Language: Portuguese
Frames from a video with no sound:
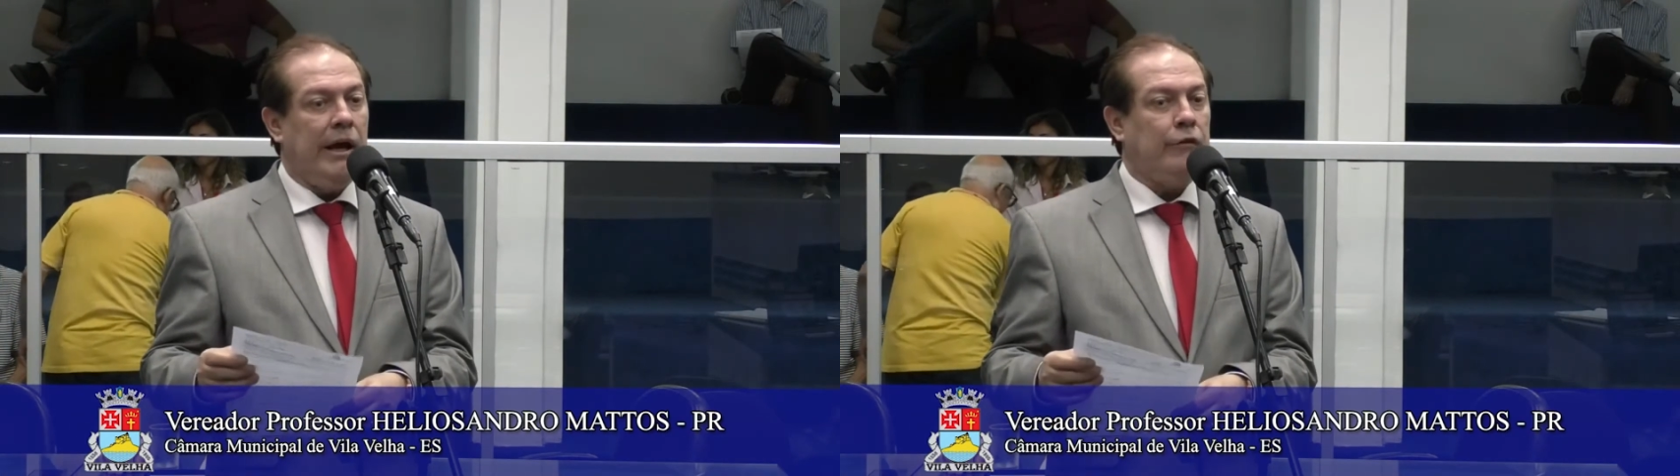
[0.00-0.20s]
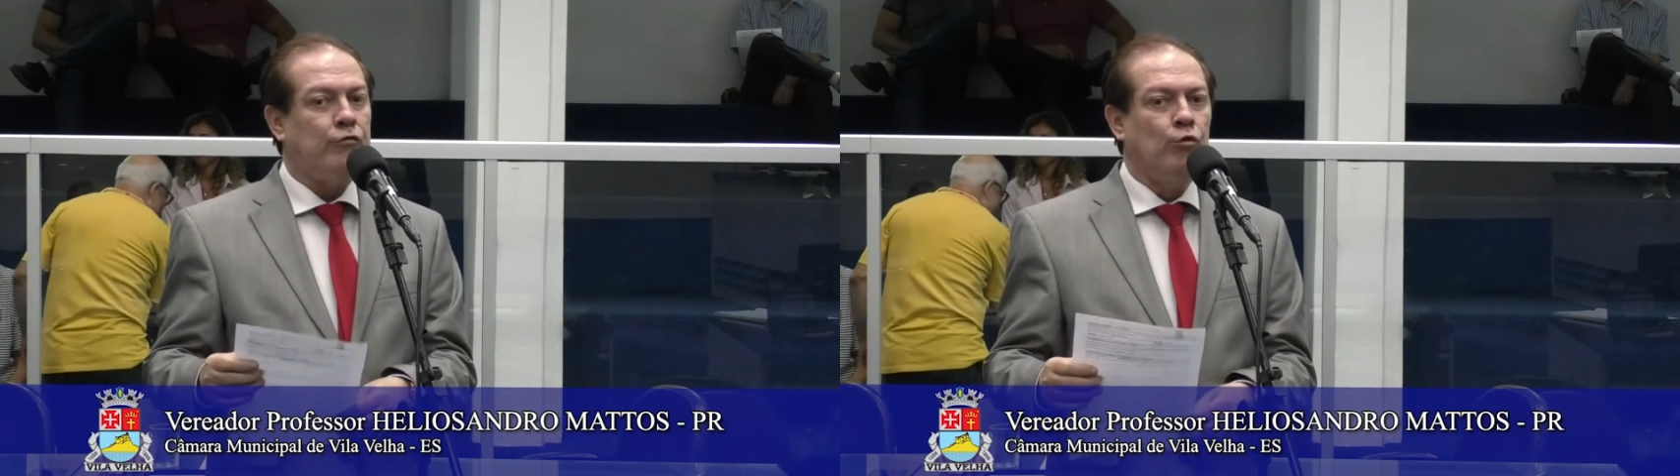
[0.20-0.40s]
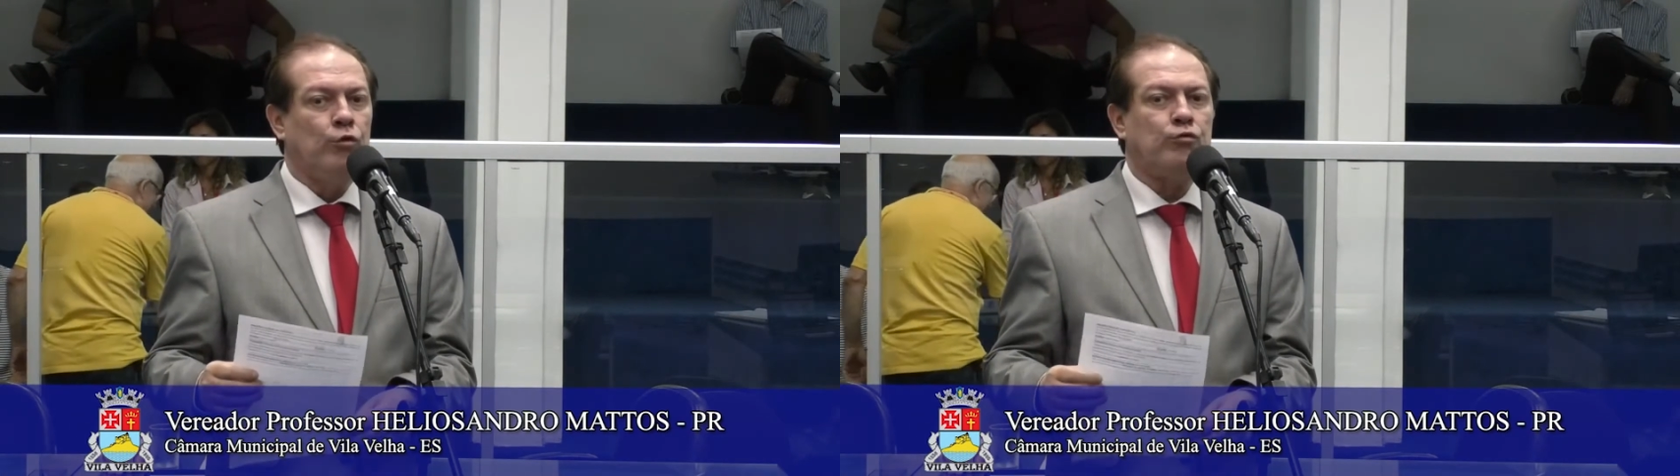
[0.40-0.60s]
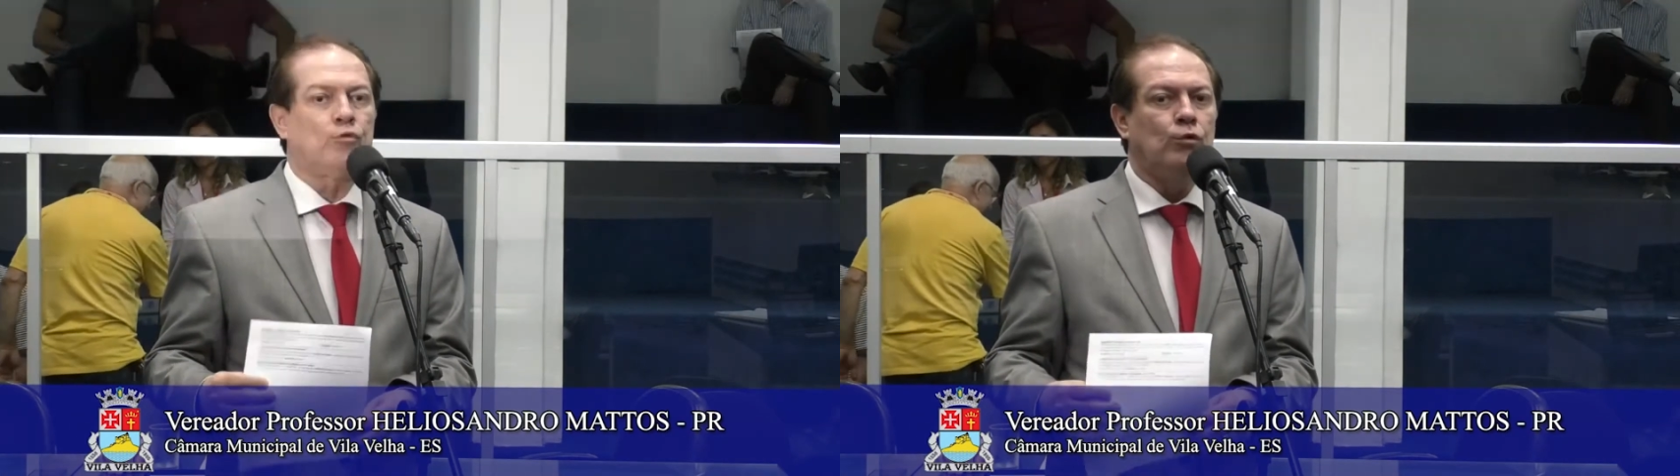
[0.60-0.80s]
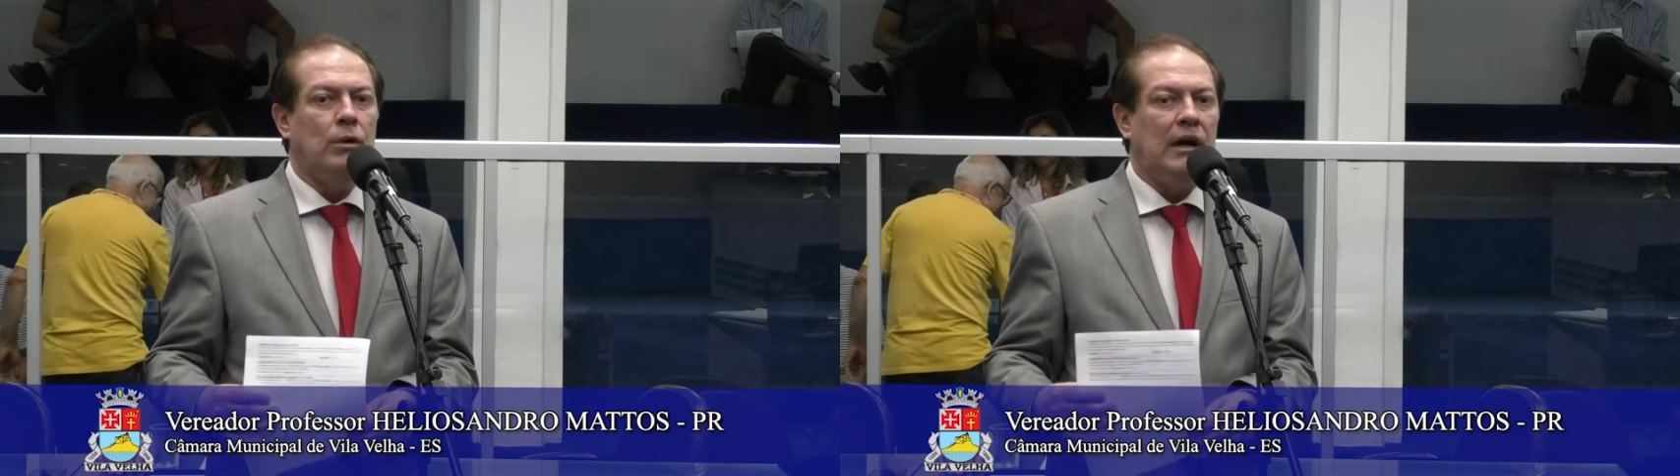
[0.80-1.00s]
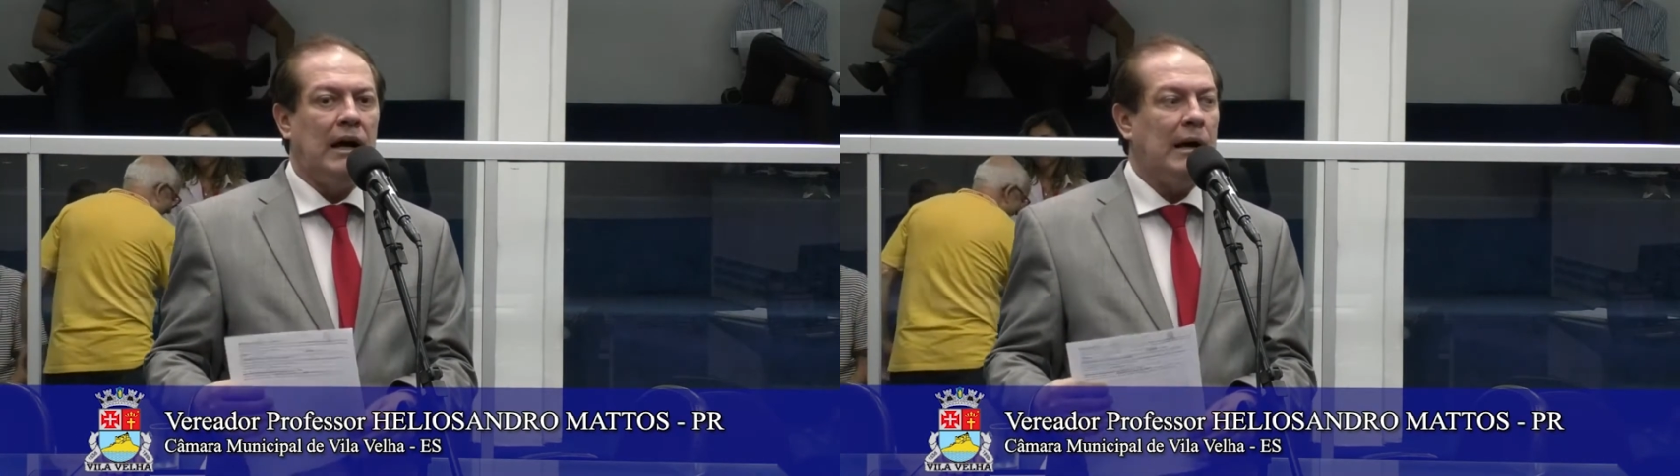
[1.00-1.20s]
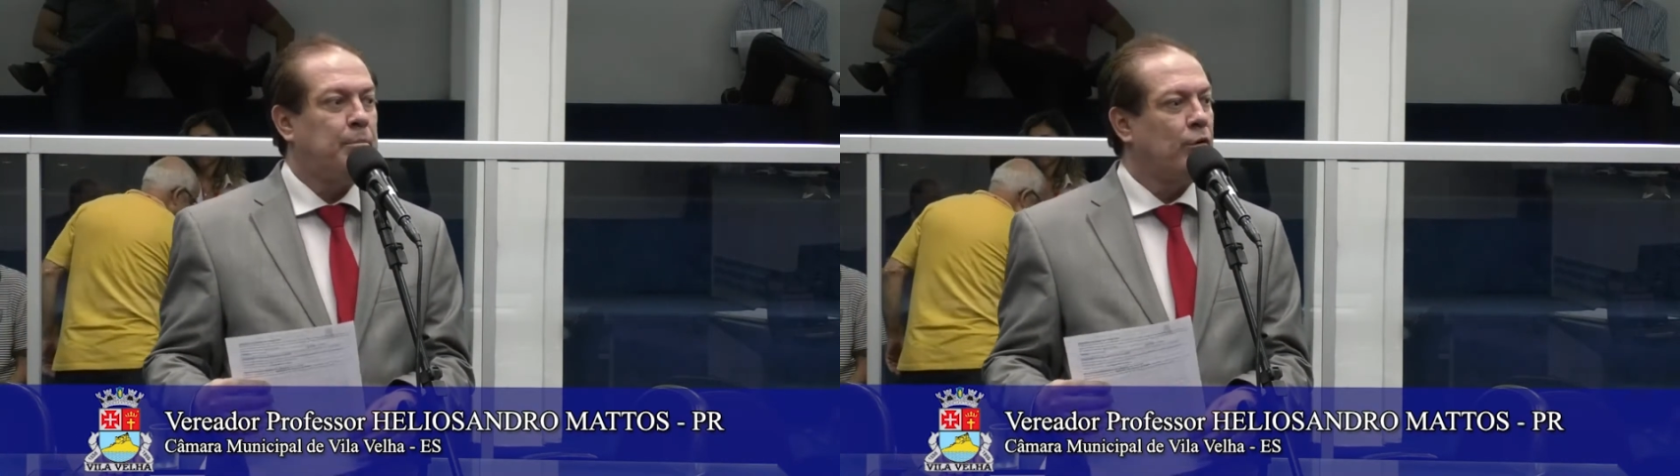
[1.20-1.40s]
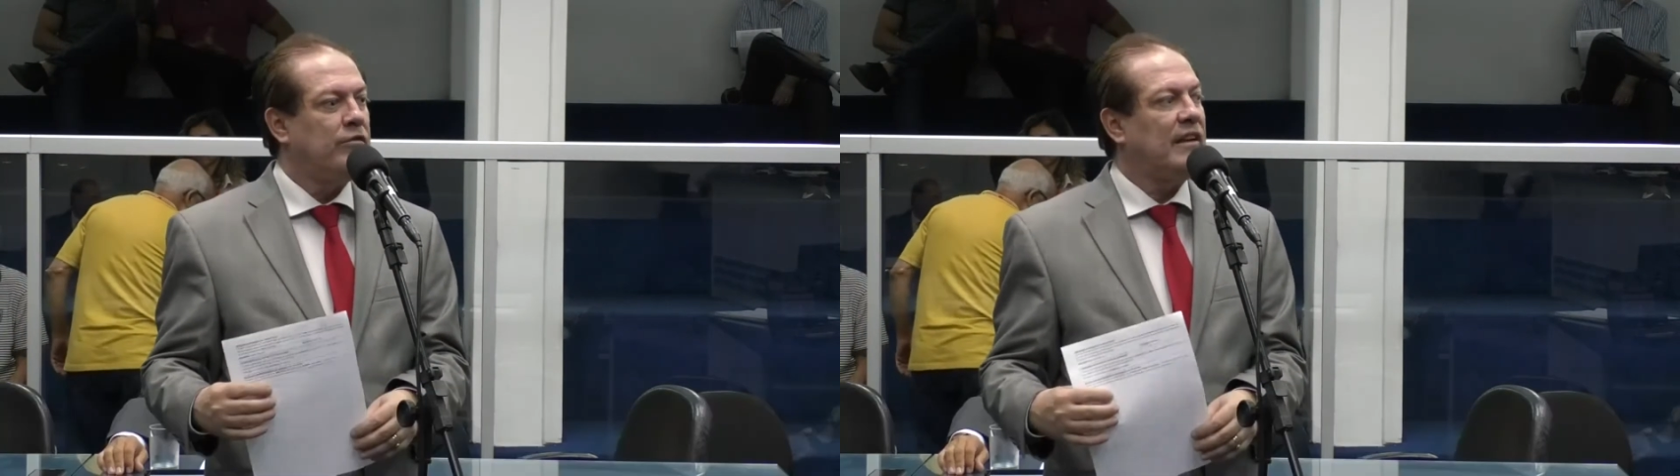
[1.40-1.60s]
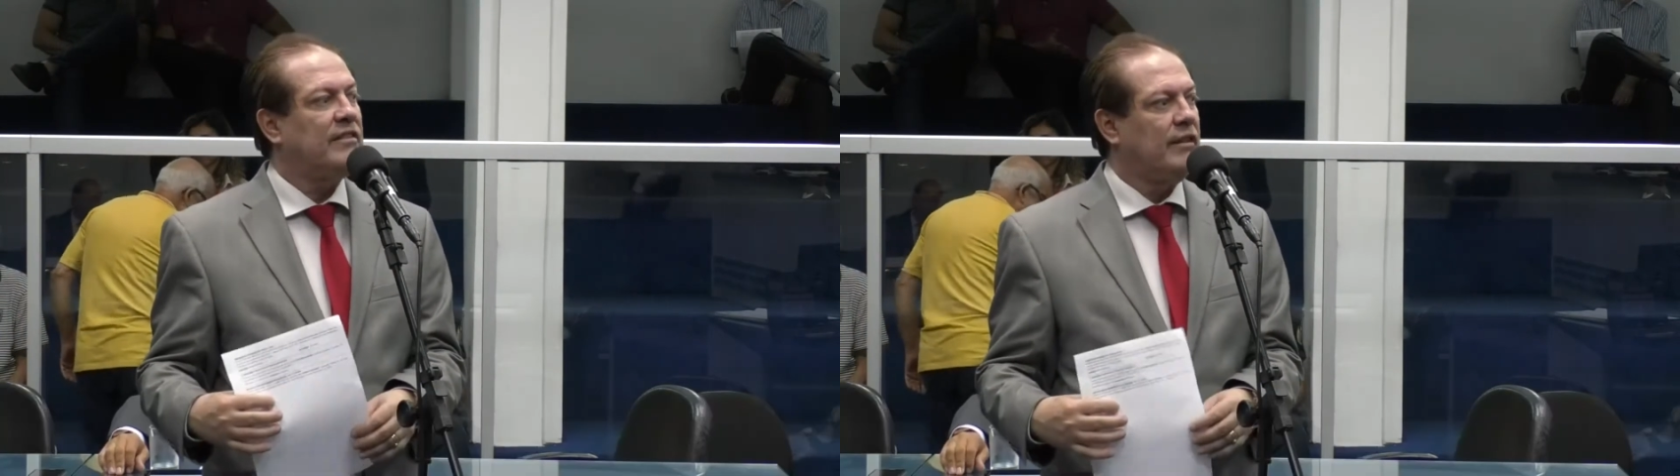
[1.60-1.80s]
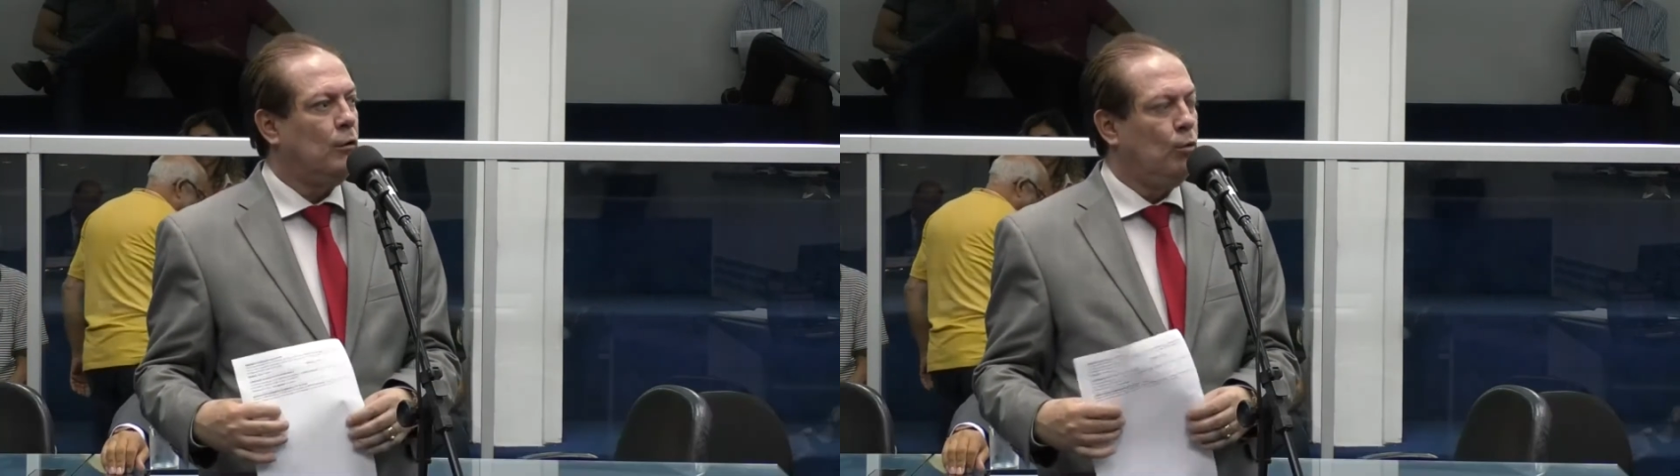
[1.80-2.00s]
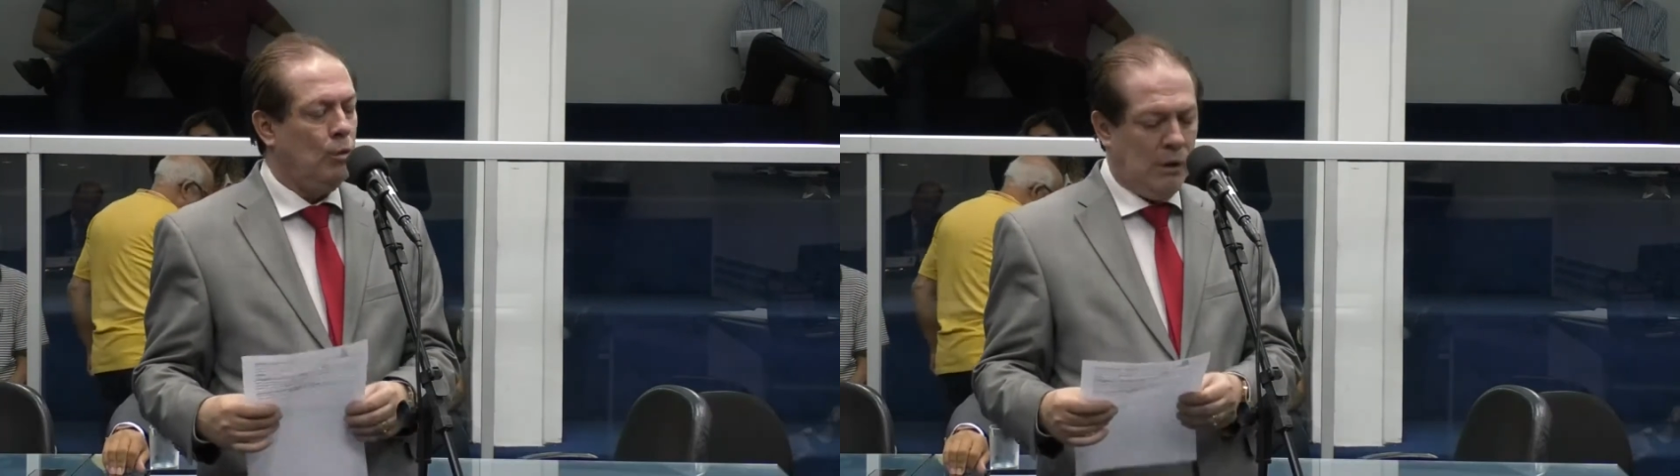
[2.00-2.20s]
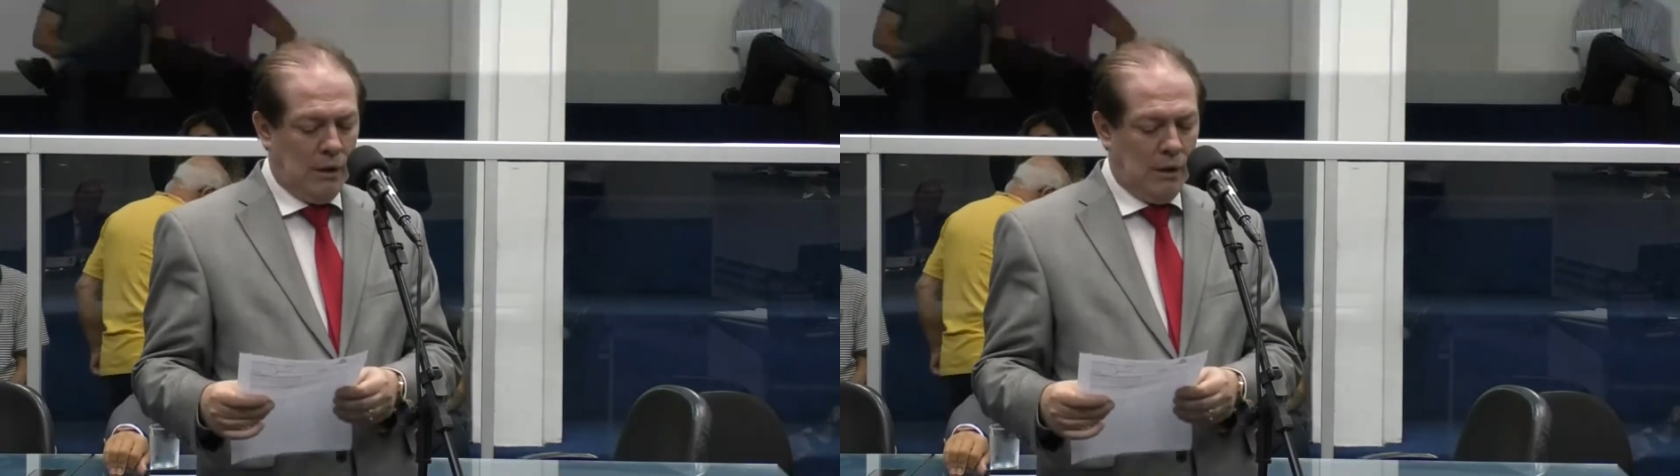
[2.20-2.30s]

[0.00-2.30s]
É justo a aprovação